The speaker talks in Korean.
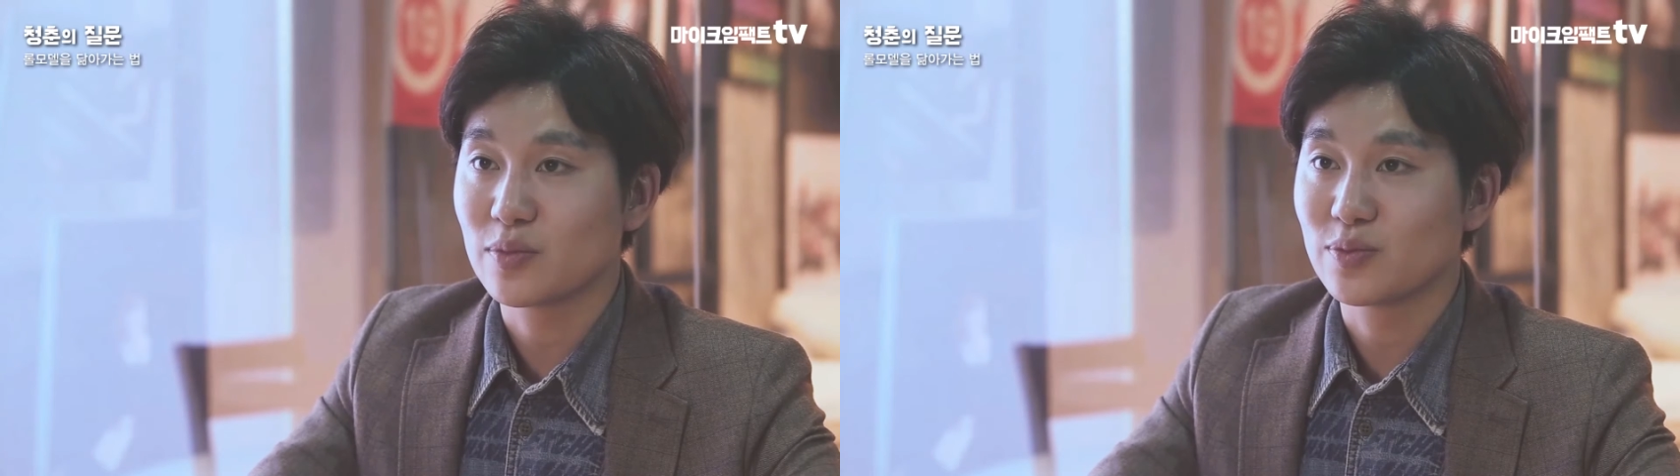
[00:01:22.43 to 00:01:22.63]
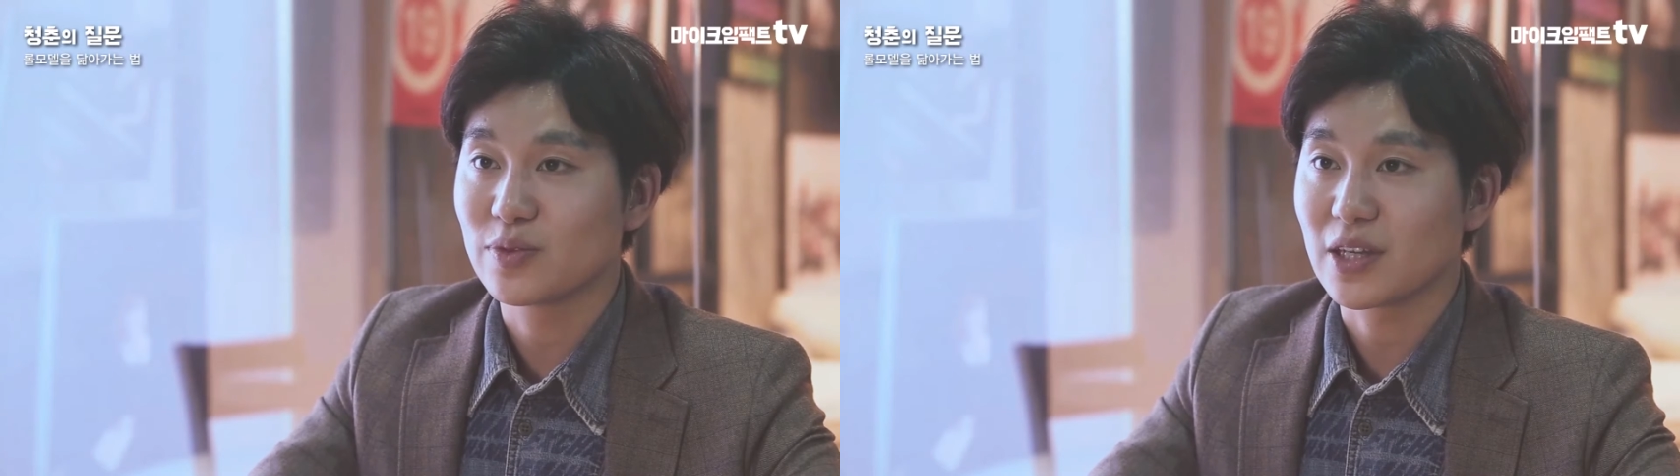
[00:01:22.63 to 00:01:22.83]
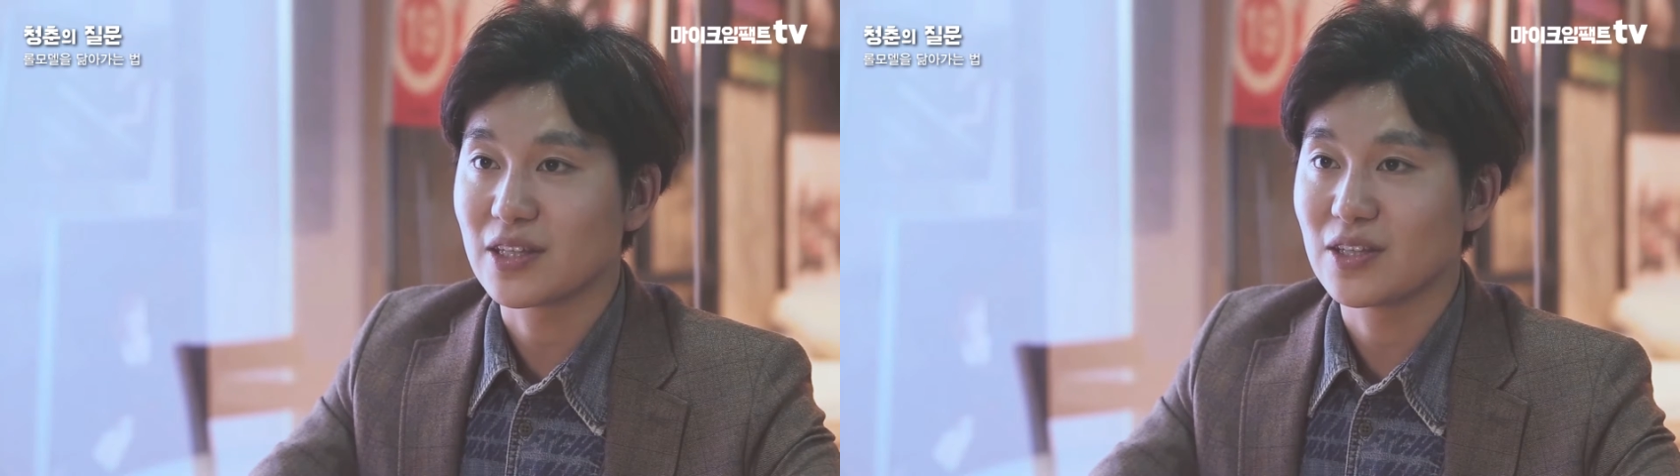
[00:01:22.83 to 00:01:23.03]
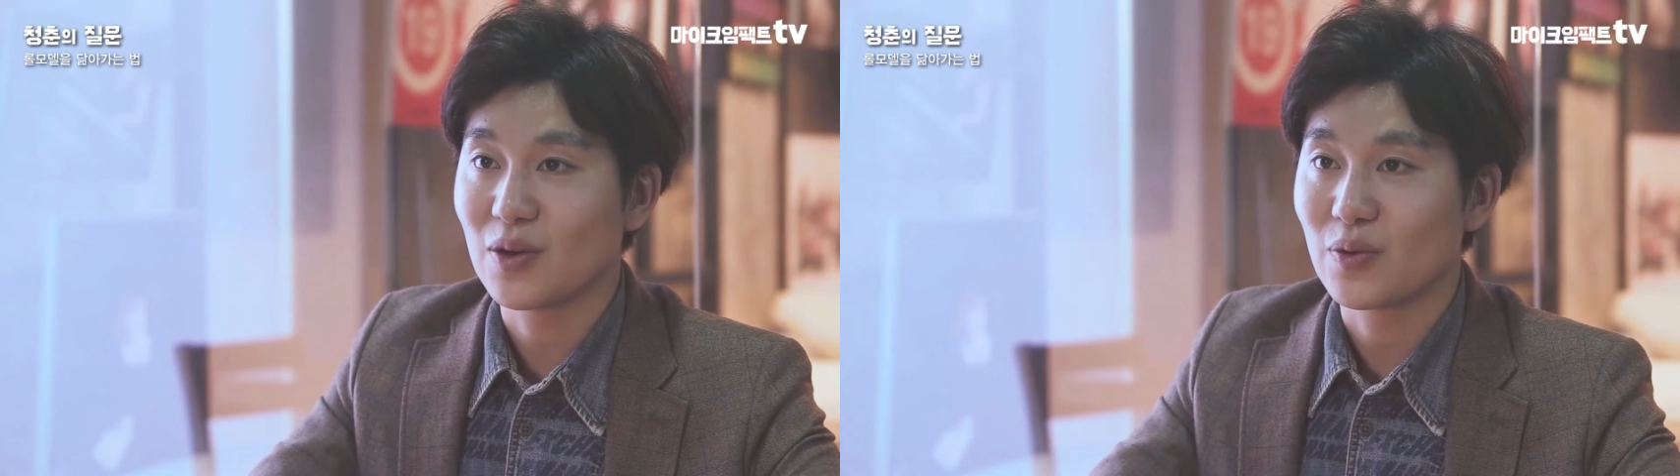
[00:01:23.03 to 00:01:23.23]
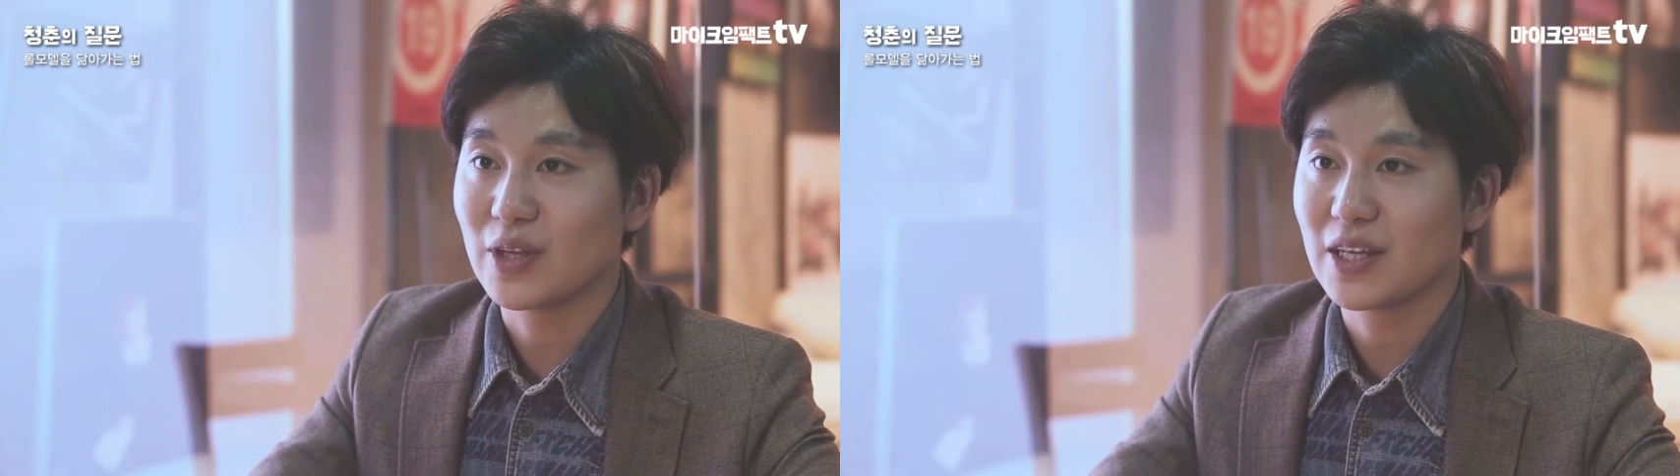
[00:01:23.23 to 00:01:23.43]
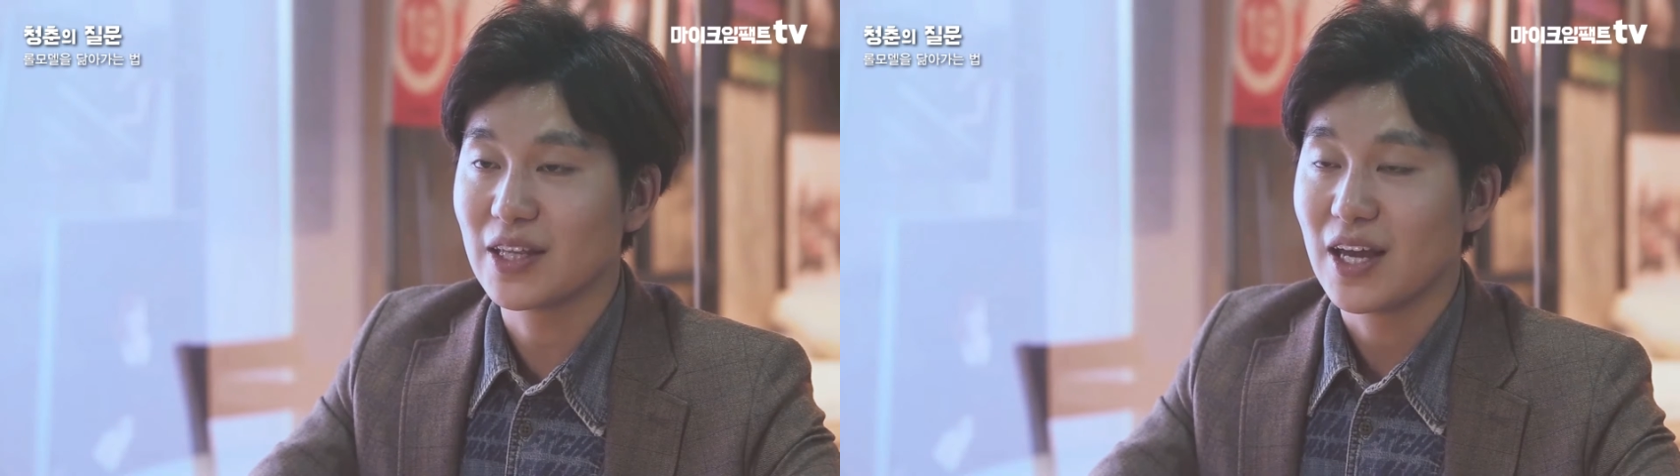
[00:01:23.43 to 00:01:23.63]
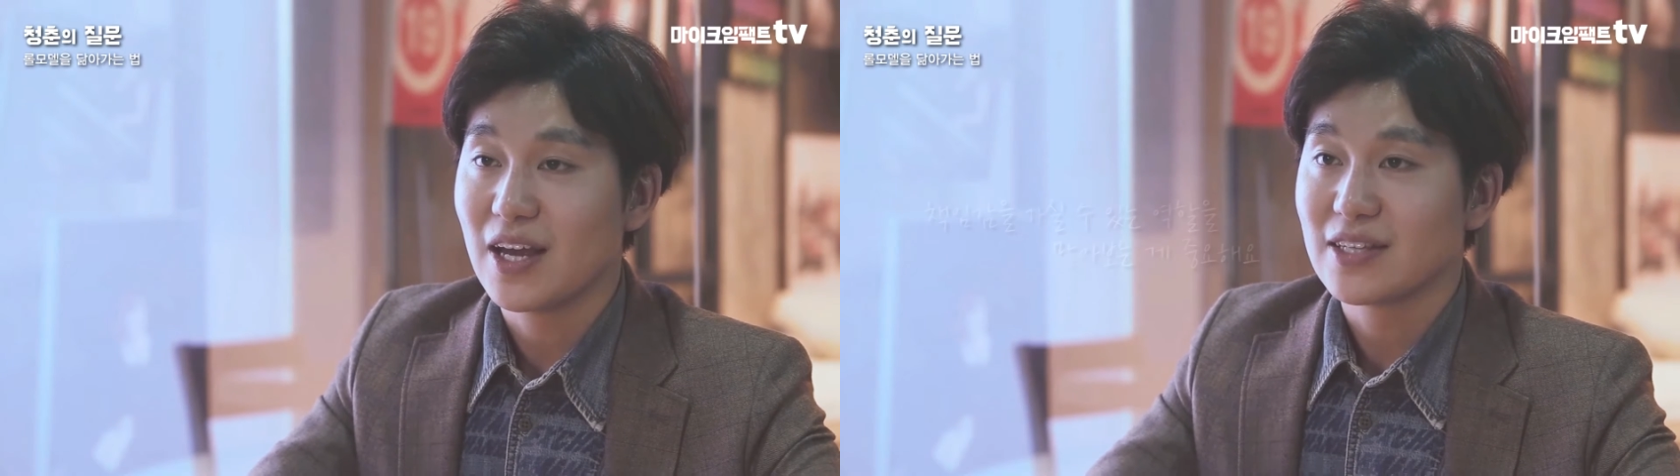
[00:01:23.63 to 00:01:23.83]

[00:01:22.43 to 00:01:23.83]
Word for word: 부분 같은 경우는